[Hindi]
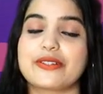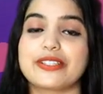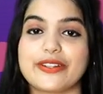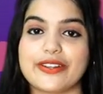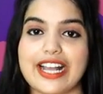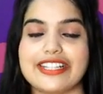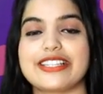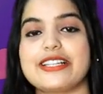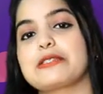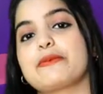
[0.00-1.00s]
आरोही और
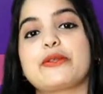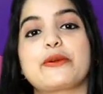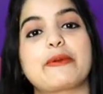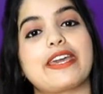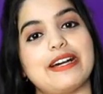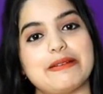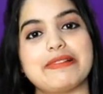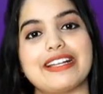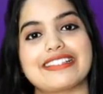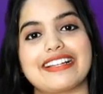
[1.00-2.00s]
आज की इस वीडियो में
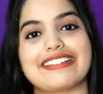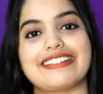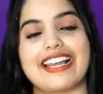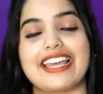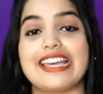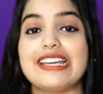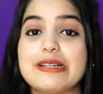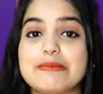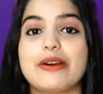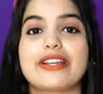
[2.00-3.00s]
हम बात करने वाले हैं
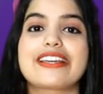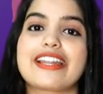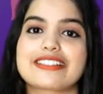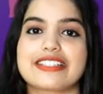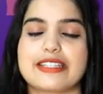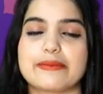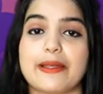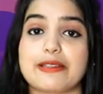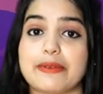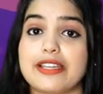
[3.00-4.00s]
मॉर्निंग इरेक्शन के
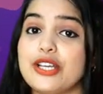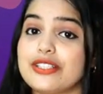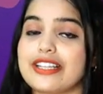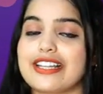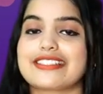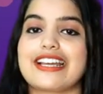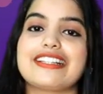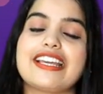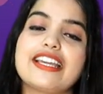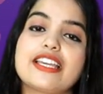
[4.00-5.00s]
बारे में चलिए
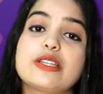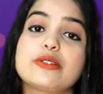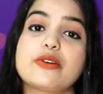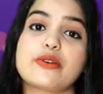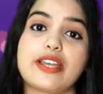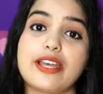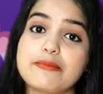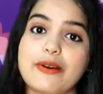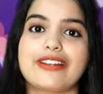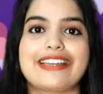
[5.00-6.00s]
जानते हैं कि क्यों हो रहा
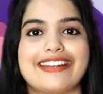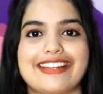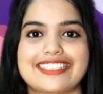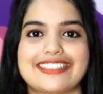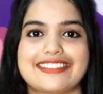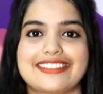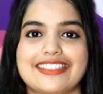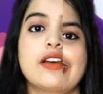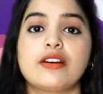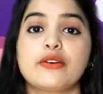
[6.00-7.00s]
है मॉर्निंग इरेक्शन
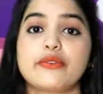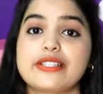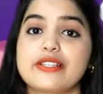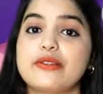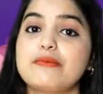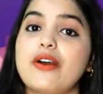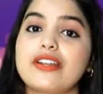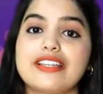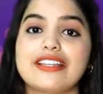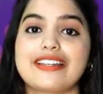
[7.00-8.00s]
वैसे तो
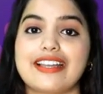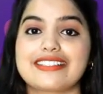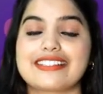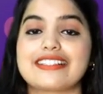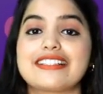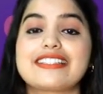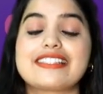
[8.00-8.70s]
मॉर्निंग इरेक्शन